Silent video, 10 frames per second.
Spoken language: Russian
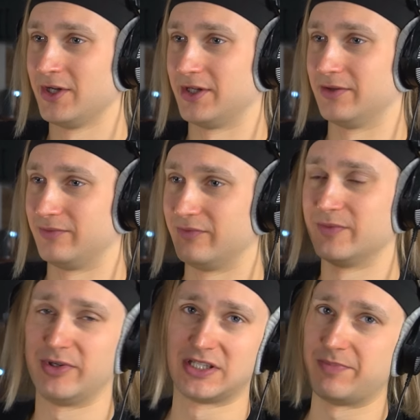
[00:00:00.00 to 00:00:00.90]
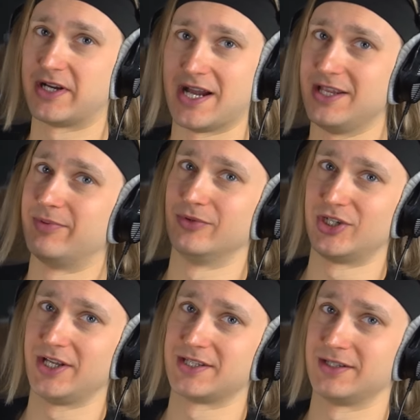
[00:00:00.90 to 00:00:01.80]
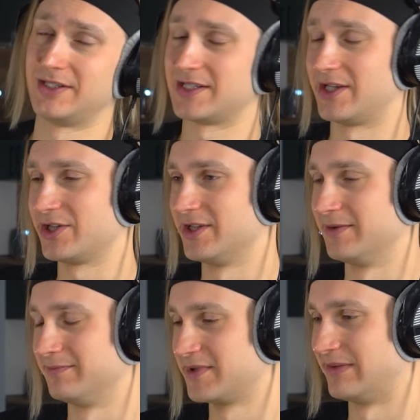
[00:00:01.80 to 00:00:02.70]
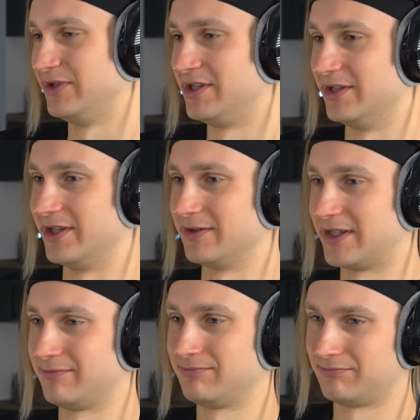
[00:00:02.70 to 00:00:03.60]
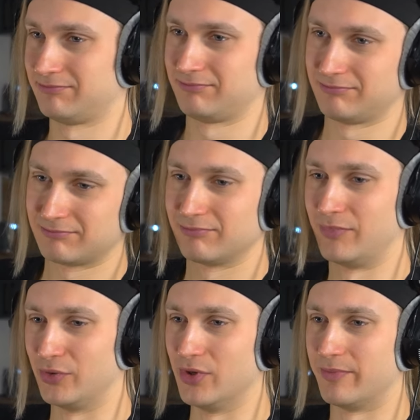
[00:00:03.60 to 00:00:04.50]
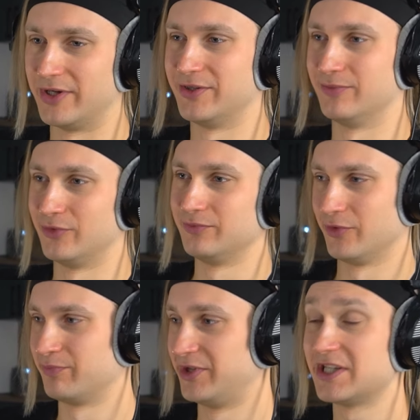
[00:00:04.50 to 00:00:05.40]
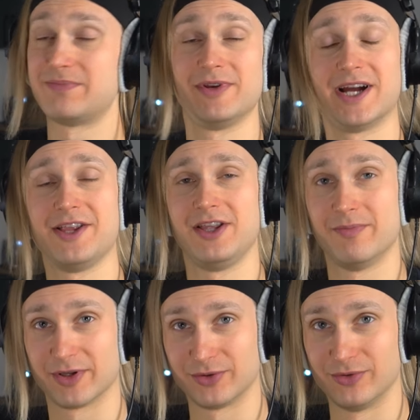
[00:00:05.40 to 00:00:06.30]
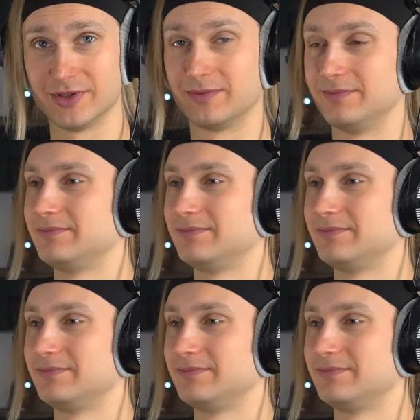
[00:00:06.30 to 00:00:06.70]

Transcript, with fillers: э, при запекании получается достаточно сомнительное блюдо, поэтому для запекания не подходит.